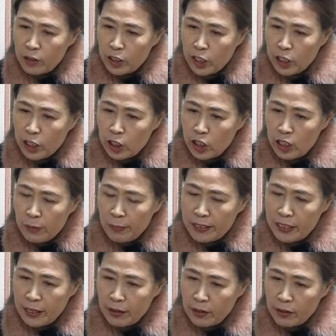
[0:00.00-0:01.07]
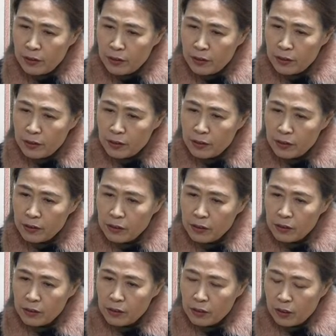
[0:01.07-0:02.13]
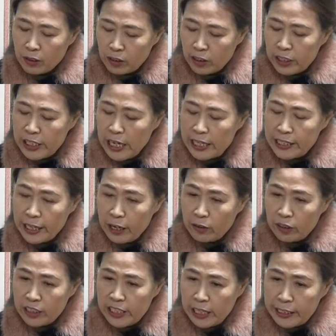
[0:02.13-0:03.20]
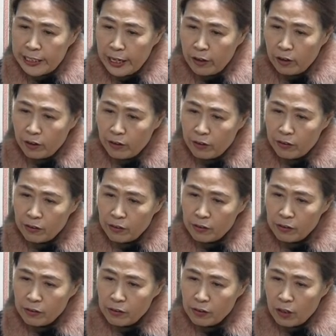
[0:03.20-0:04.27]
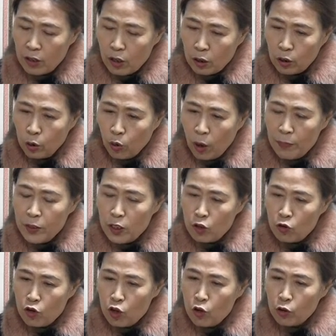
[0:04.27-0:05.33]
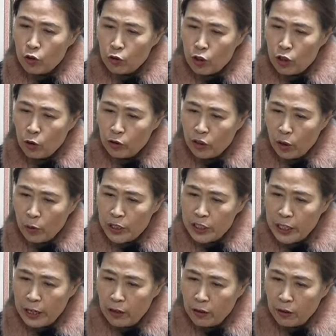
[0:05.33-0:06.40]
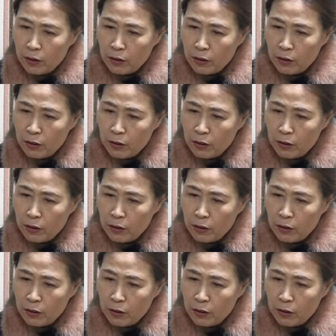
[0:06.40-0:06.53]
식지 뛰지 마세요. 의지하세요. 의지하세요. 그리고 엄지를 위로 위로 들어 올리세요.